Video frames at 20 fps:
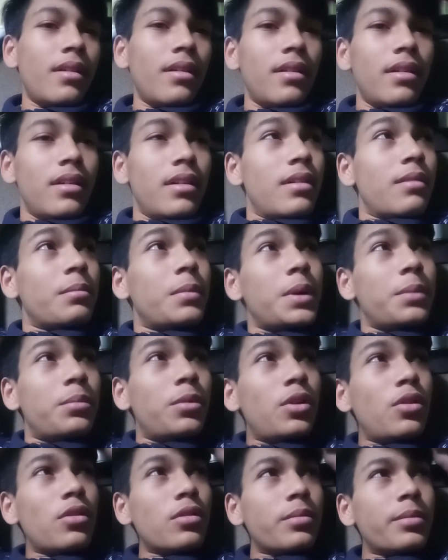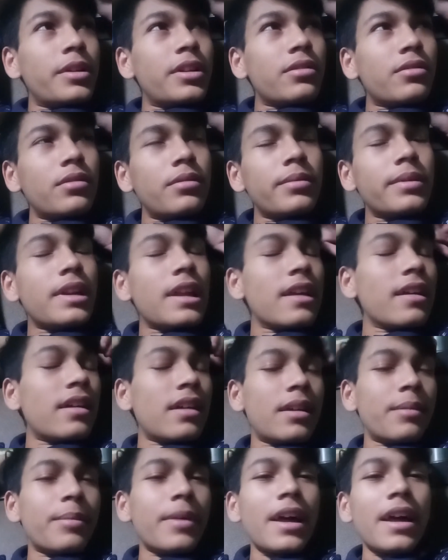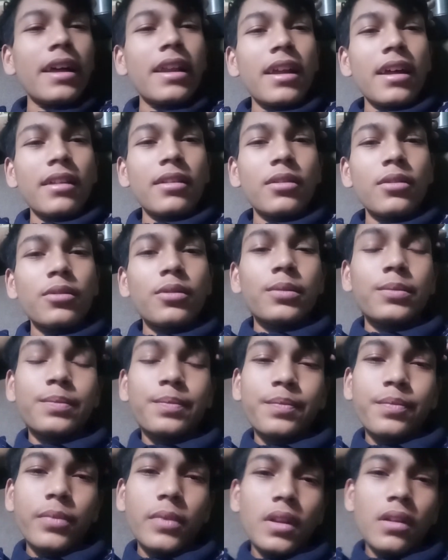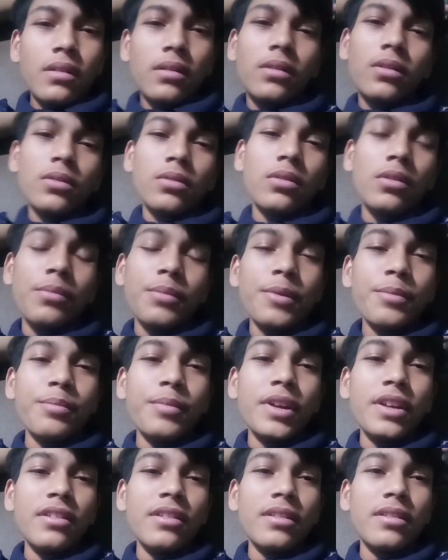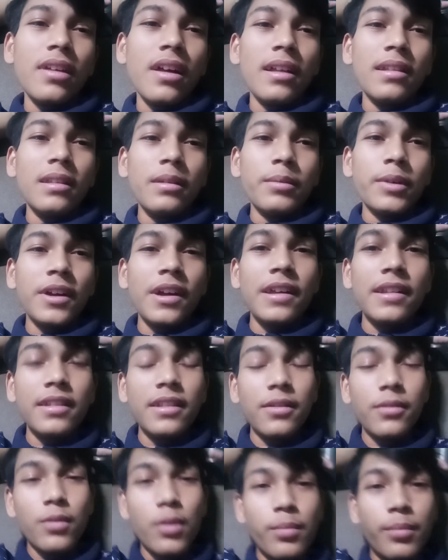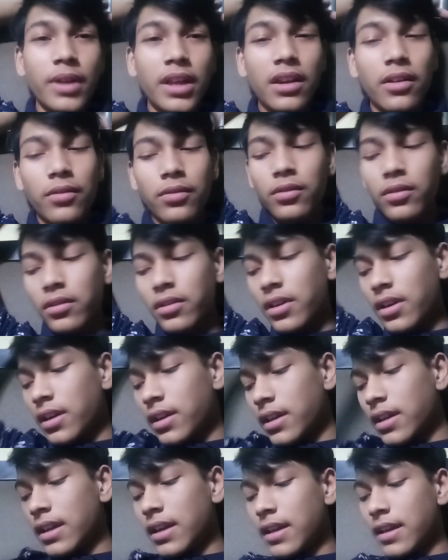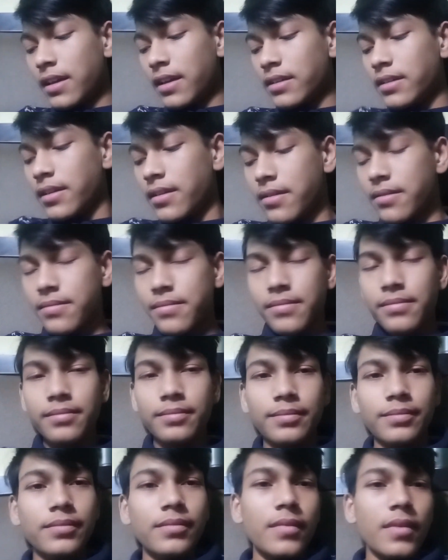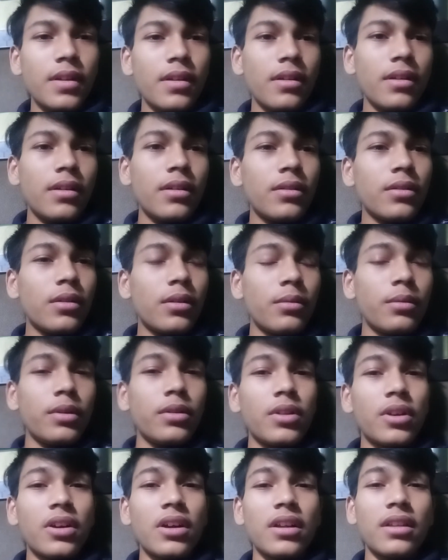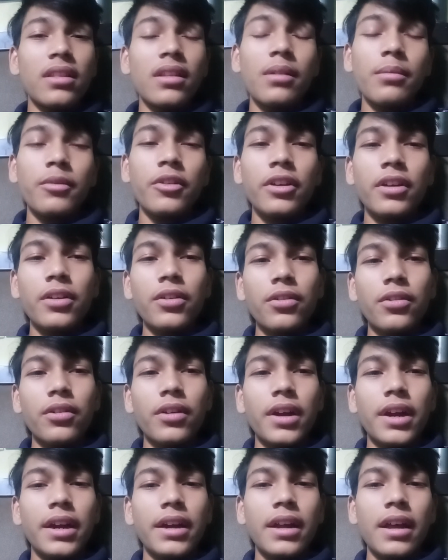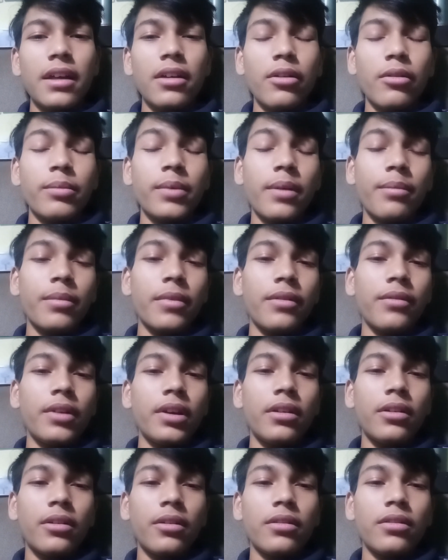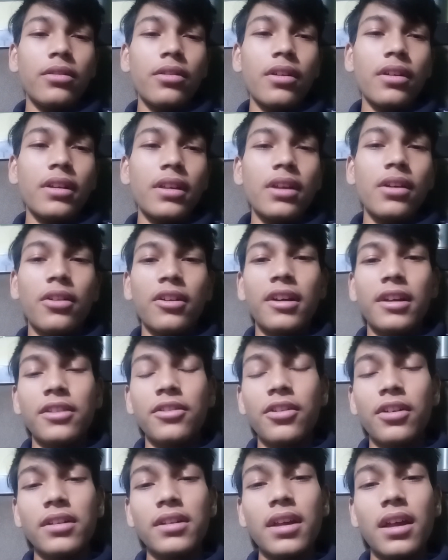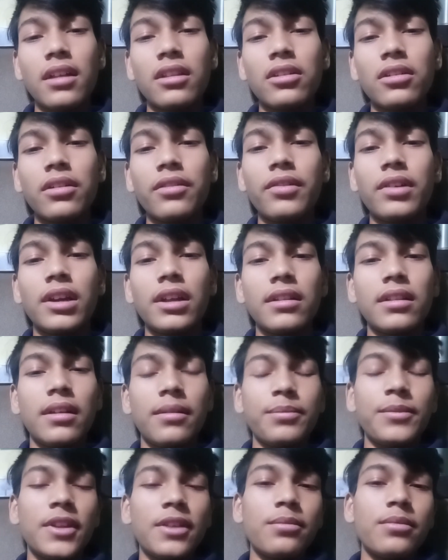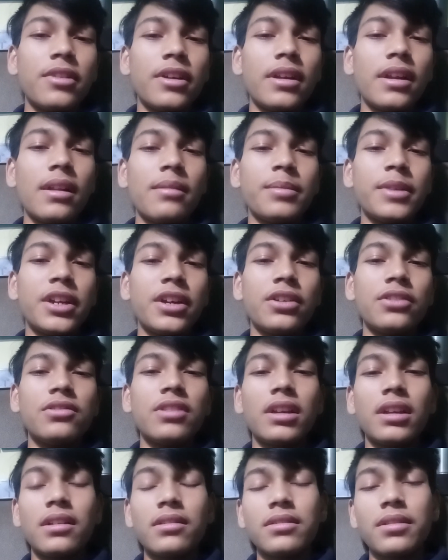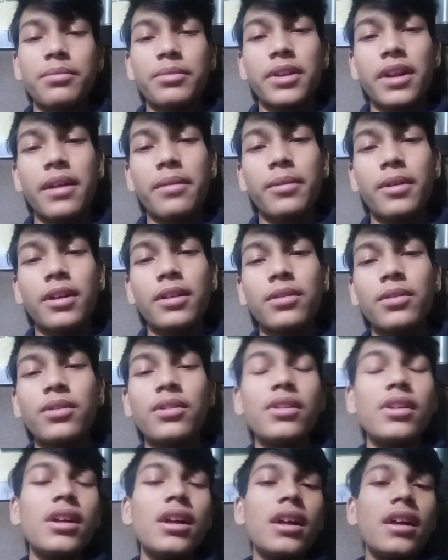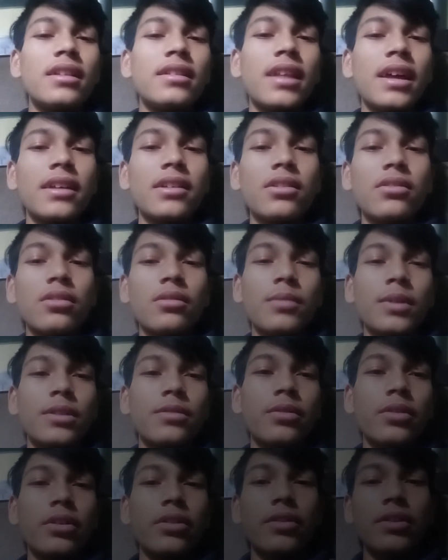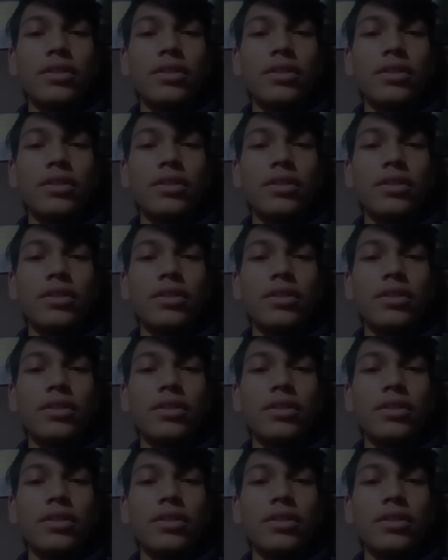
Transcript: मैं ब्लॉग बिल्कुल भी नहीं कर पाया रात को क्योंकि मम्मी जी शादी में गई थी वो मेरा फ़ोन रख के ले गई तो अभी तो करते हैं वीडियो को एंड आई होप आपने वीडियो को एंजॉय किया होगा एंजॉय किया तो बेटा थम्स अप चैनल पर नया चैनल सब्सक्राइब कर दो थैंक यू सो मच फॉर वॉचिंग